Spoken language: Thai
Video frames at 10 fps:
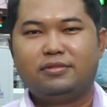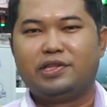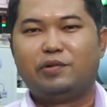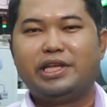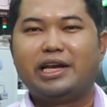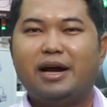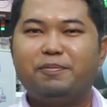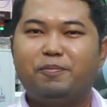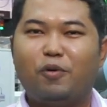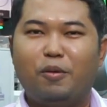สวัสดีครับ
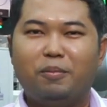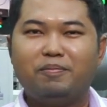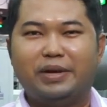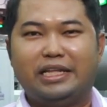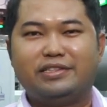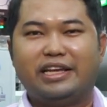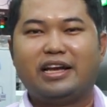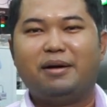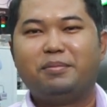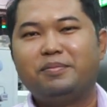ผมประดิษฐ์สิงห์
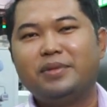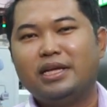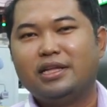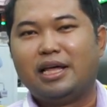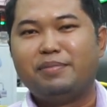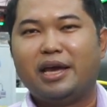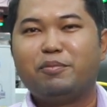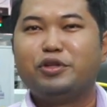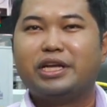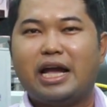คำตำแหน่ง
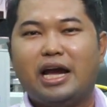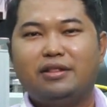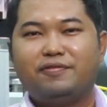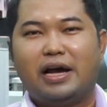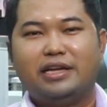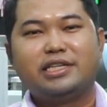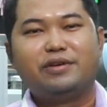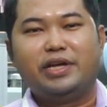ผู้จัดการฝ่ายเซอร์